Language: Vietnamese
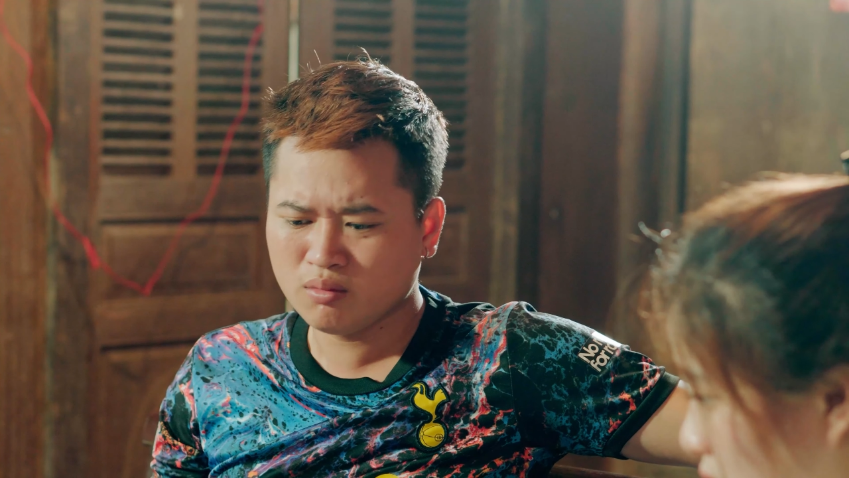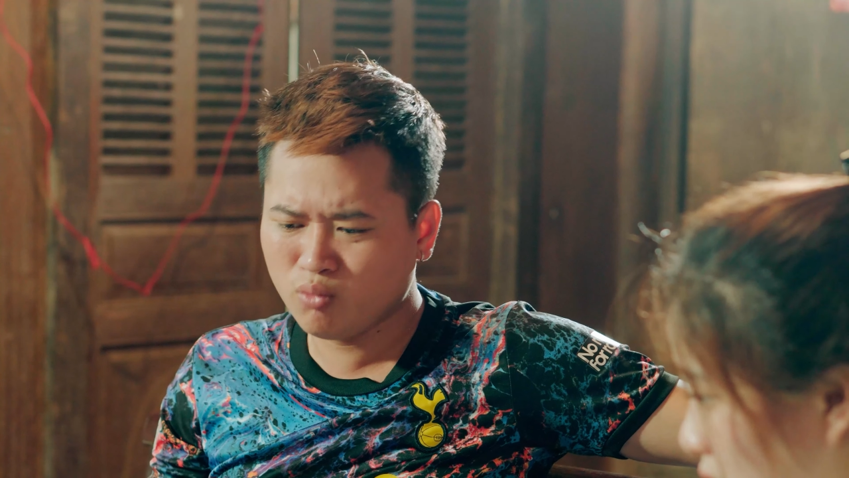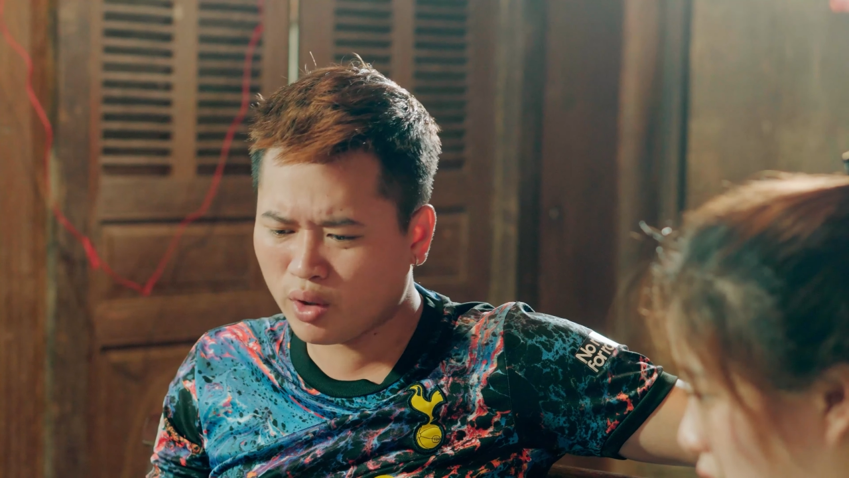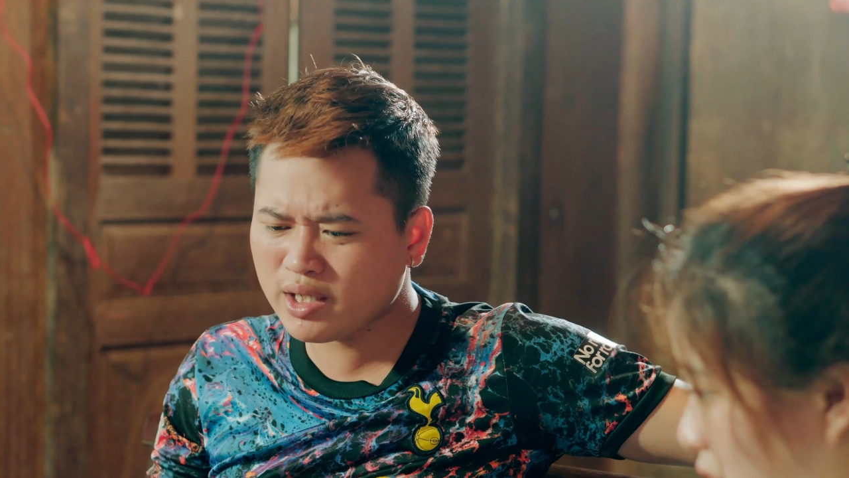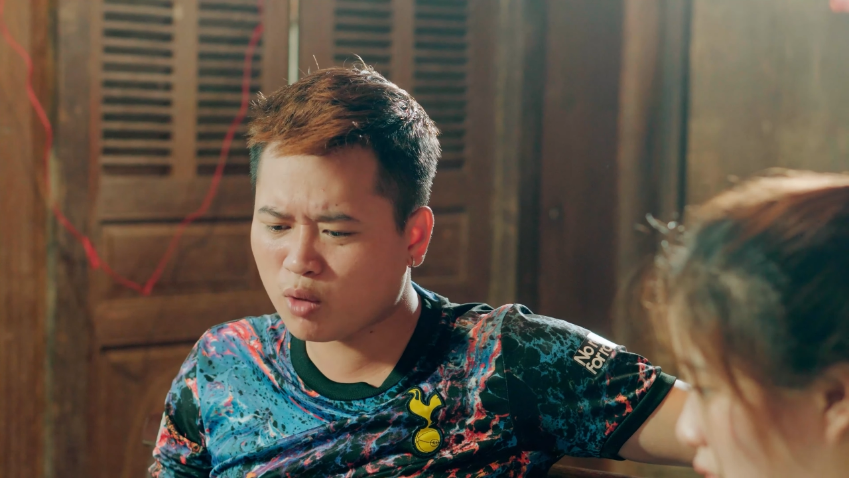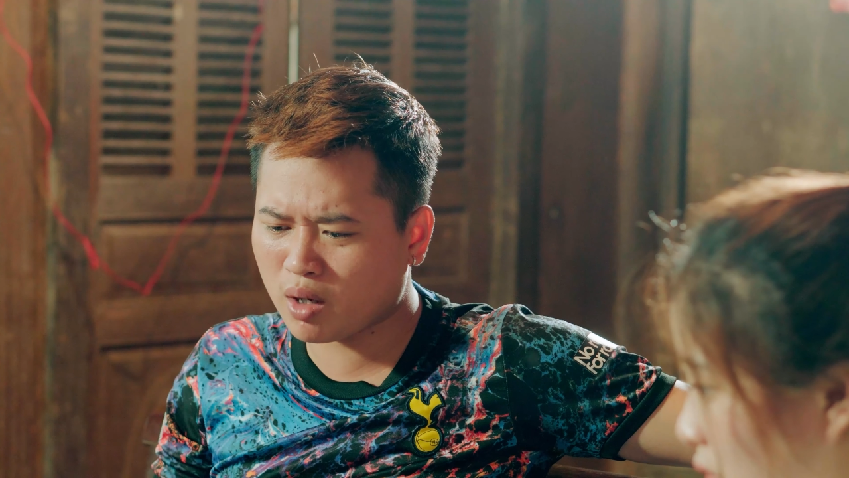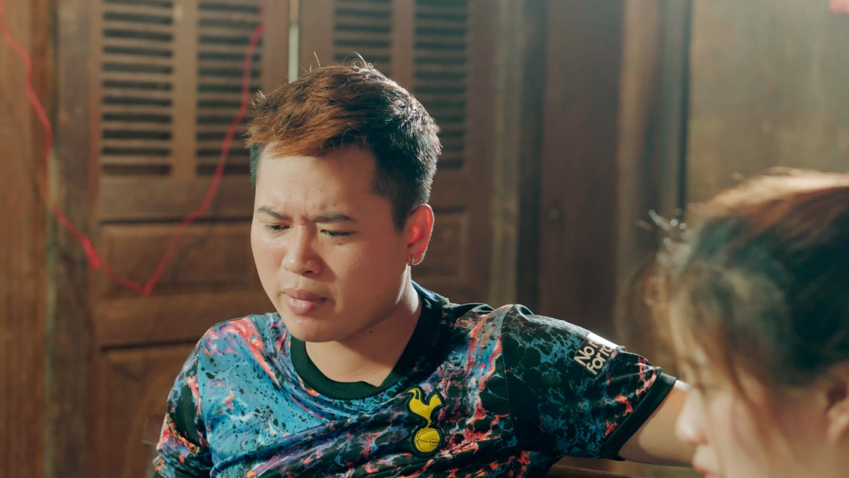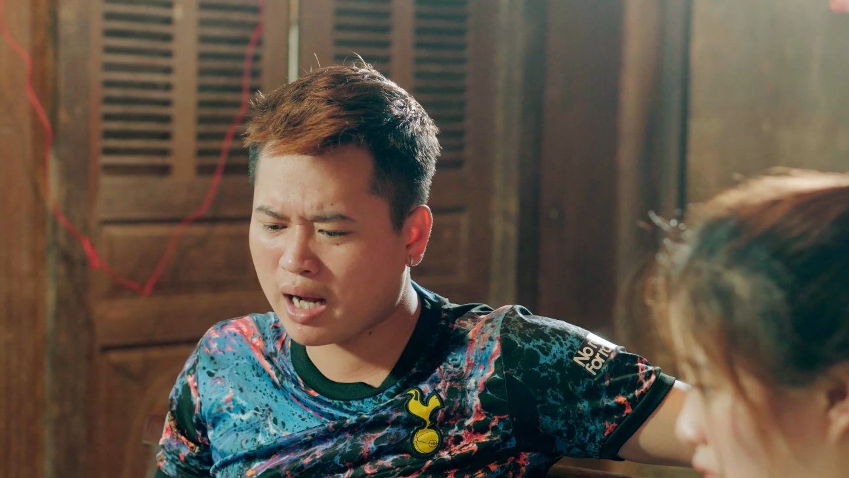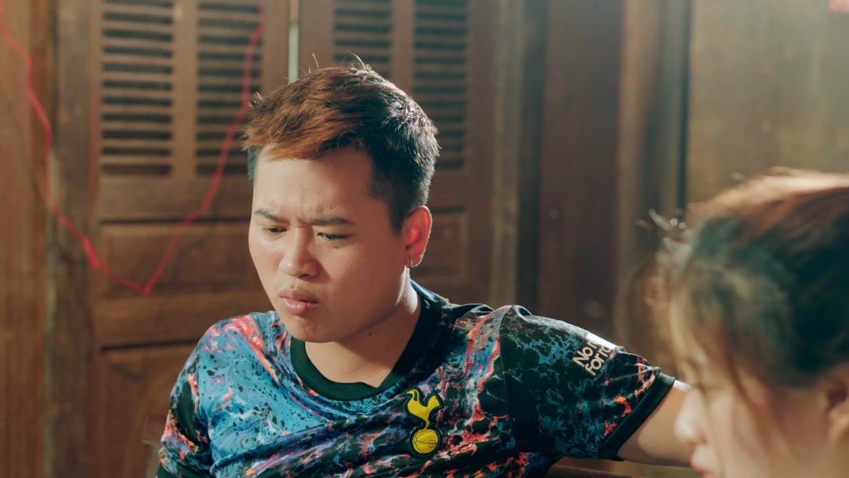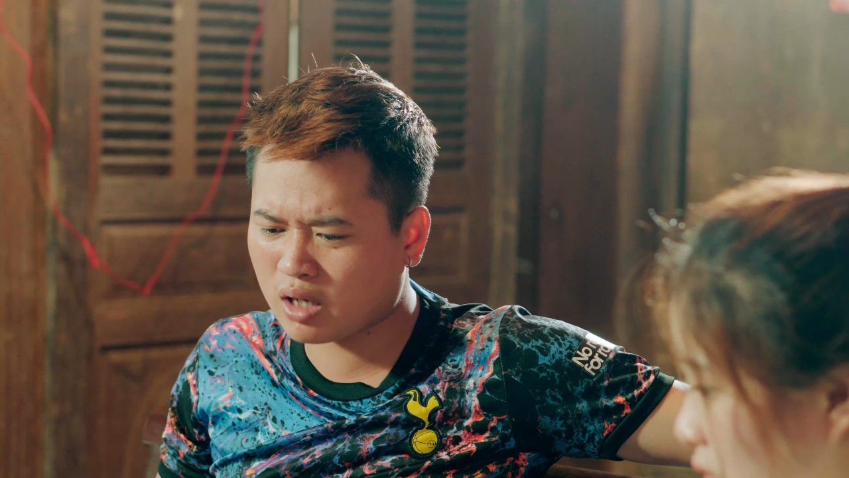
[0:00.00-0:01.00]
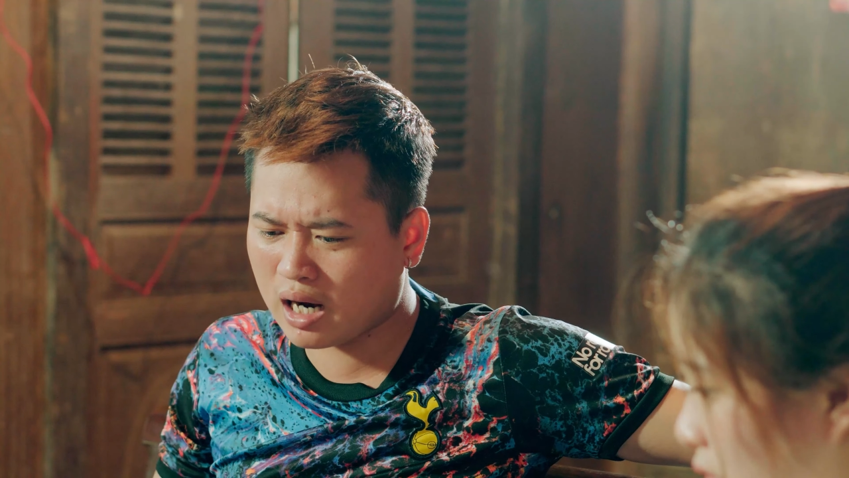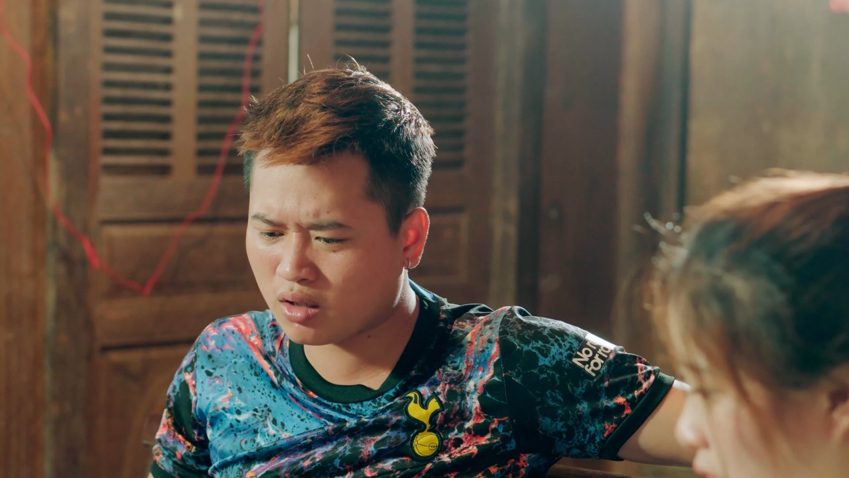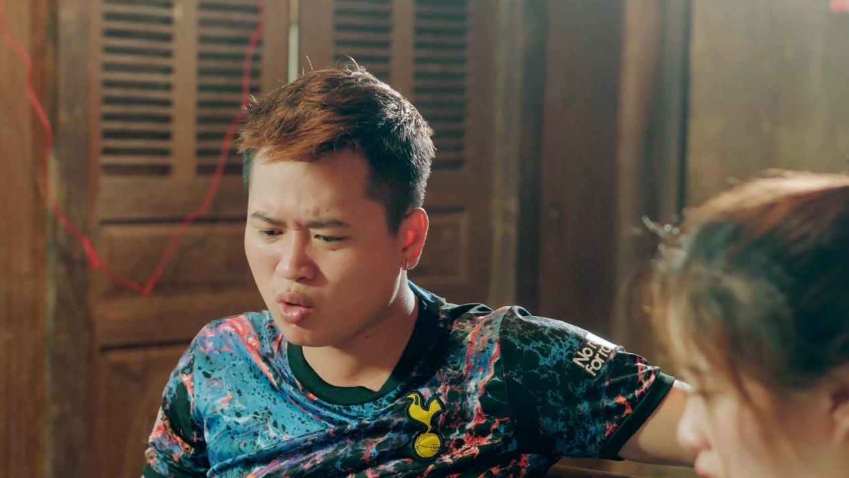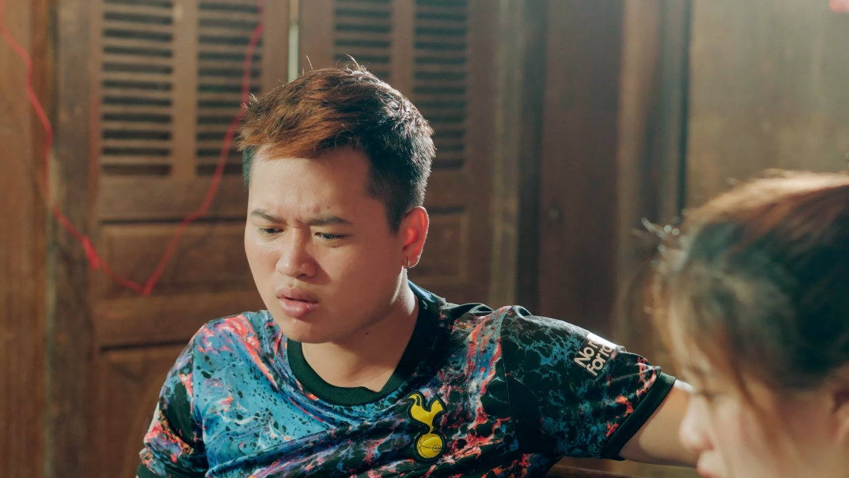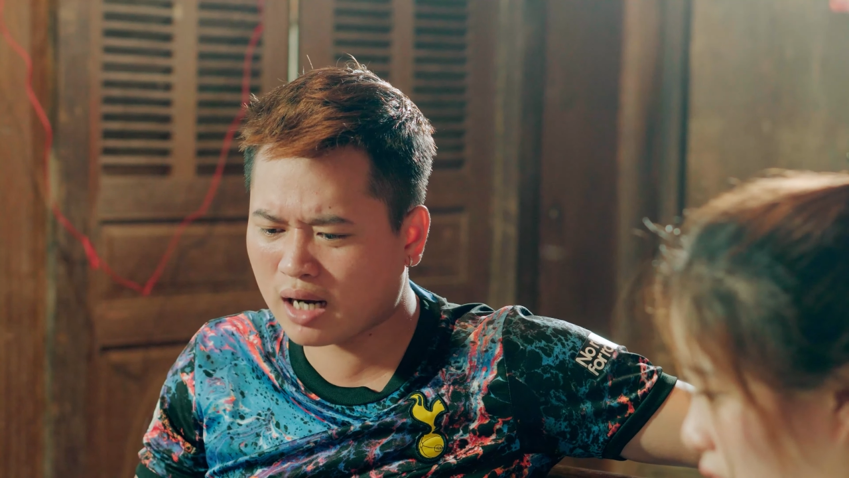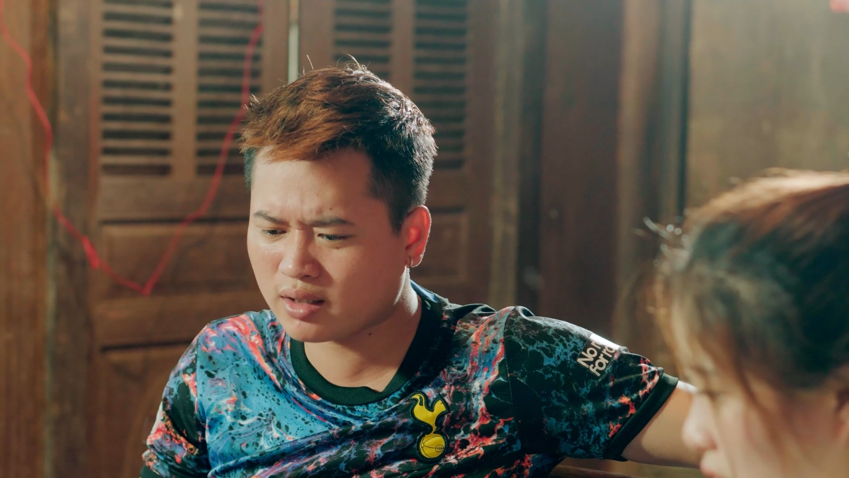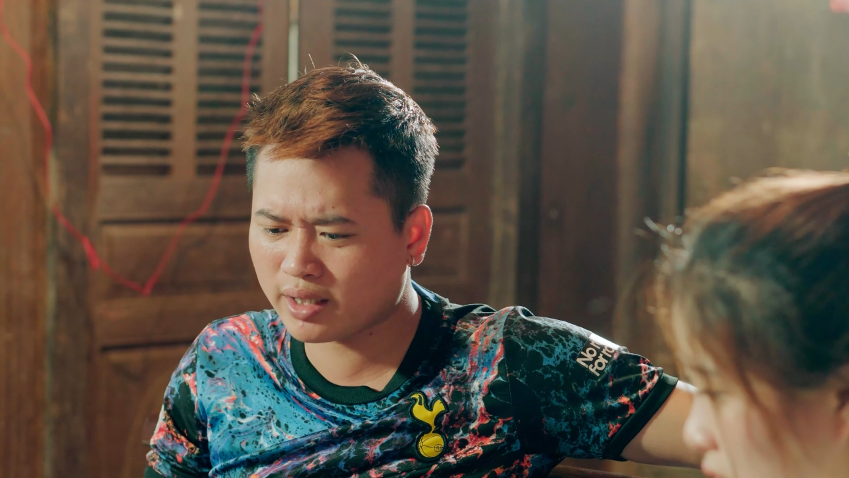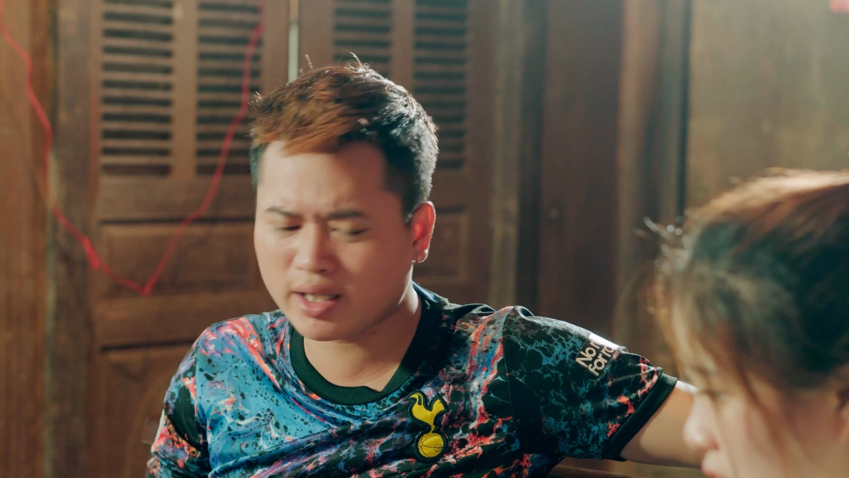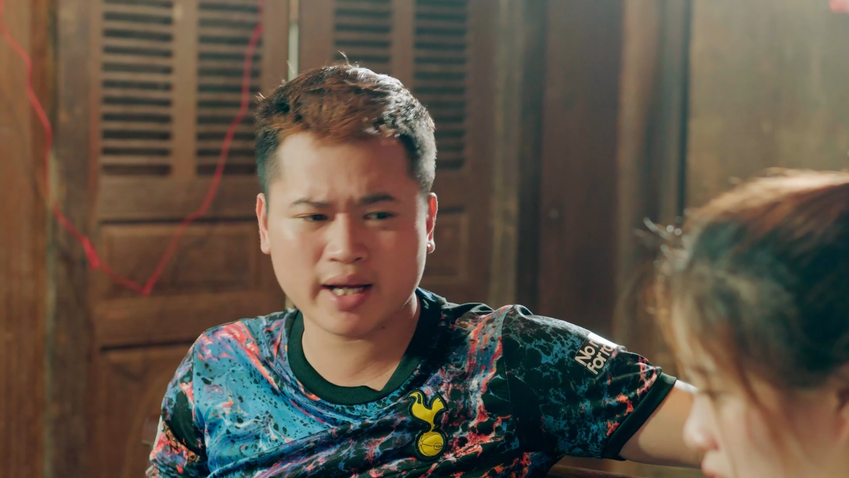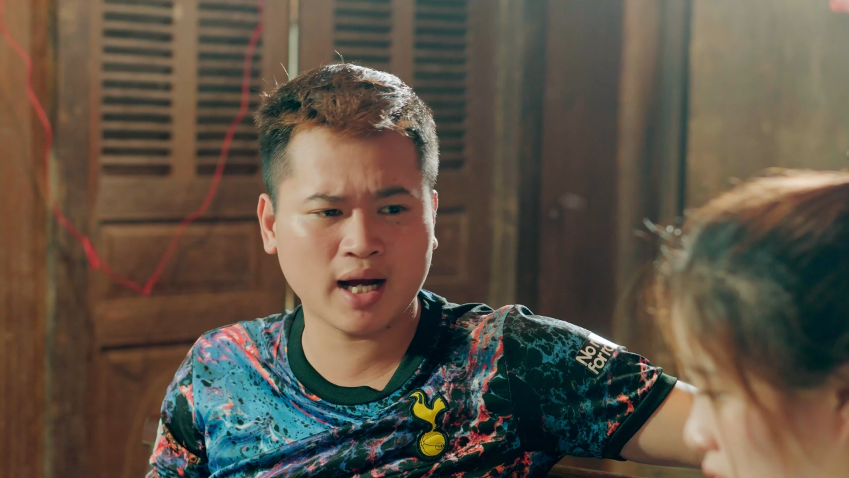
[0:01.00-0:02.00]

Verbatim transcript: muốn đi học mà mày học càng lúc càng tệ thế này